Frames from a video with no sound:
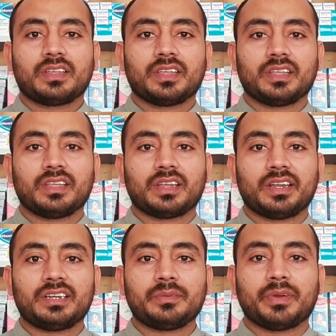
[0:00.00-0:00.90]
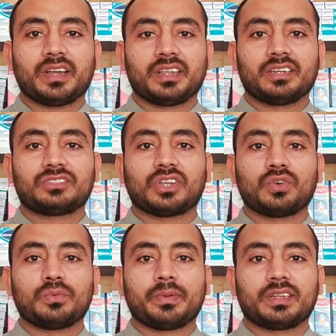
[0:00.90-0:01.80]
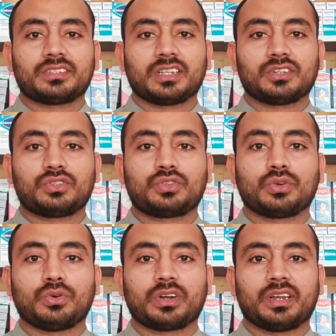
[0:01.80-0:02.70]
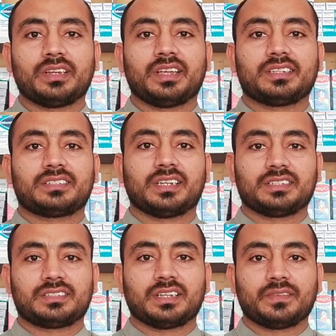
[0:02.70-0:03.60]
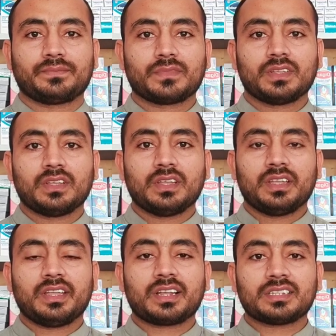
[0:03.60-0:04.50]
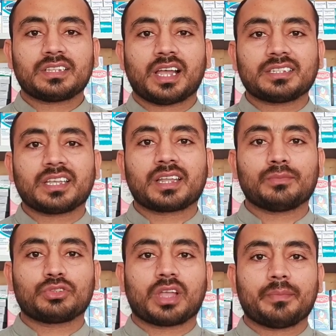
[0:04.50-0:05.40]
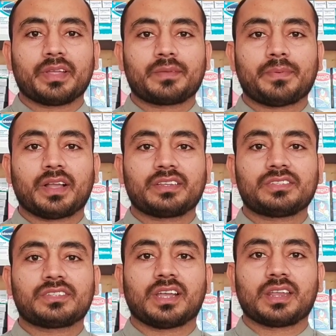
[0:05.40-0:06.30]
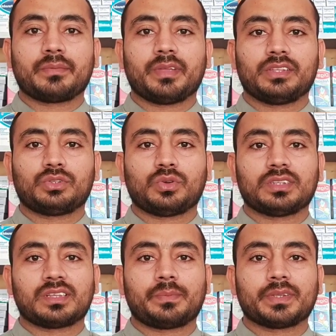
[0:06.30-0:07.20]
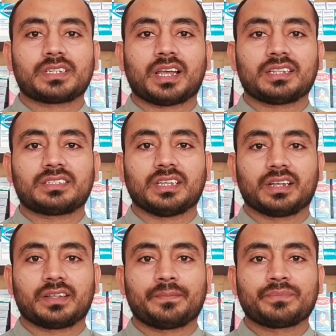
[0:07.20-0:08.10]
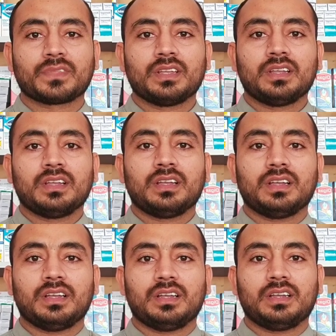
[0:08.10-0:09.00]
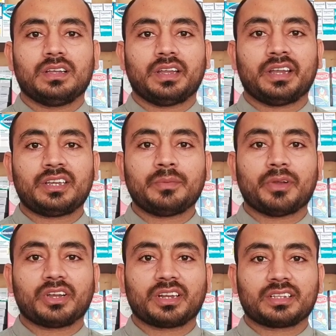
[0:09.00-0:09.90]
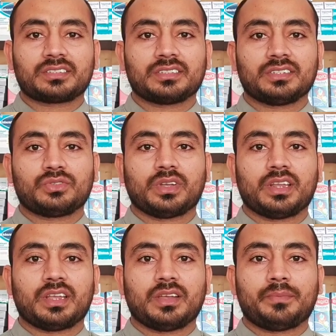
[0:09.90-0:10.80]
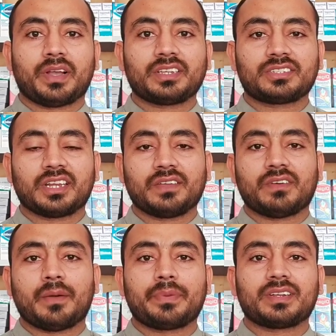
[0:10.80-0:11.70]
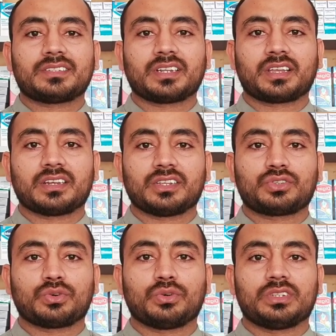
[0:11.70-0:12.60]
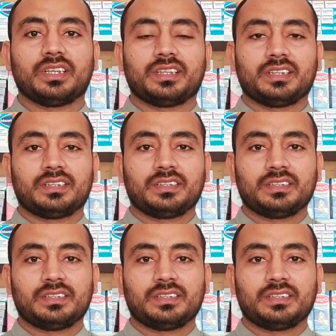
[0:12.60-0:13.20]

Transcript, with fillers: कि एंटीबायोटिक इंसानों पर असर छोड़ रही हैं आहिस्ता आहिस्ता एक अंदाजे के मुताबिक पाकिस्तान में 2050 तक एंटीबायोटिक्स जो है ना पाकिस्तानी अवाम पर असर करना छोड़ देगी